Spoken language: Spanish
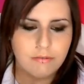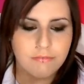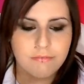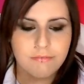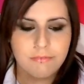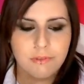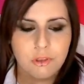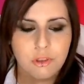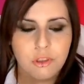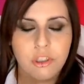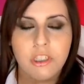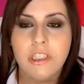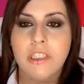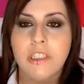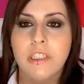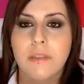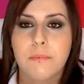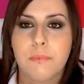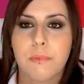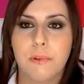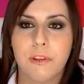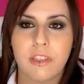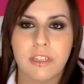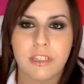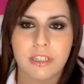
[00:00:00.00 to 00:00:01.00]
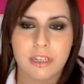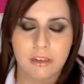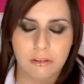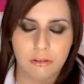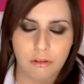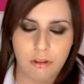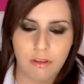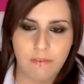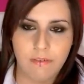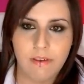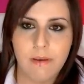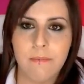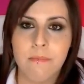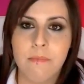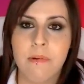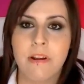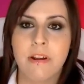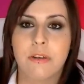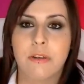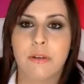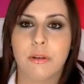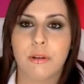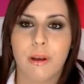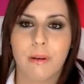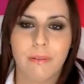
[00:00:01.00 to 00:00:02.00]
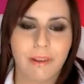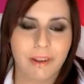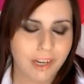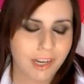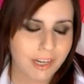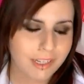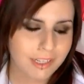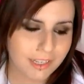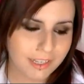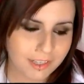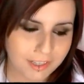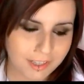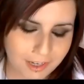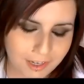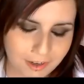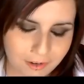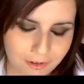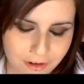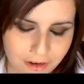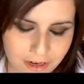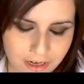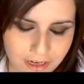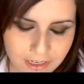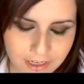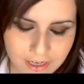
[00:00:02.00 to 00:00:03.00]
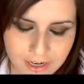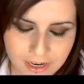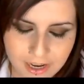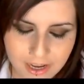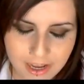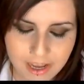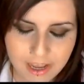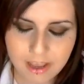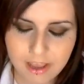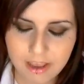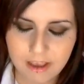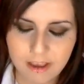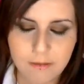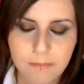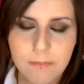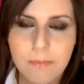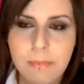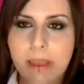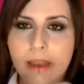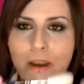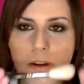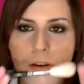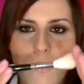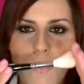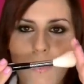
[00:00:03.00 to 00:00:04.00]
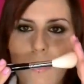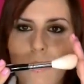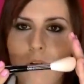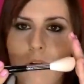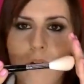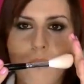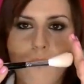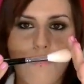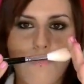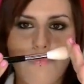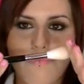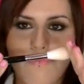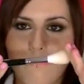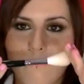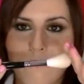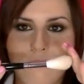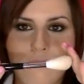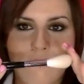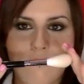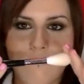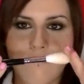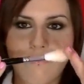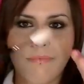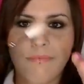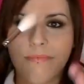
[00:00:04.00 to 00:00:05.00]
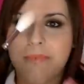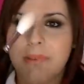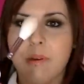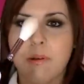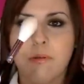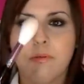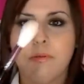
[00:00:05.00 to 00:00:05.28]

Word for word: no sé si puede ser todavía más suave que las anteriores, pero me